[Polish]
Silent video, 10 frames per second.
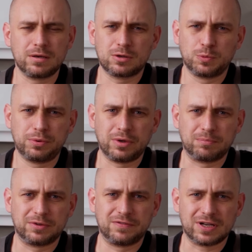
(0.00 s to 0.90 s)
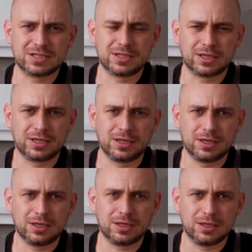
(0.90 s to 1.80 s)
i kupiłem dwa
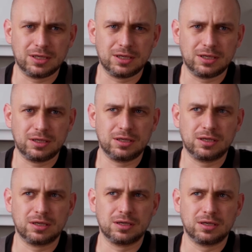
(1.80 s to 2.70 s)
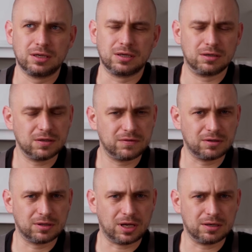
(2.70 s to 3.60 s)
steki i one
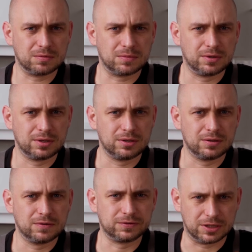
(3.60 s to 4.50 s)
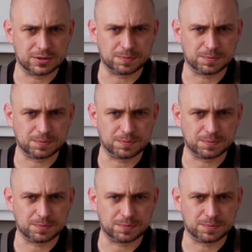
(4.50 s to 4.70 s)
wyglądają w ten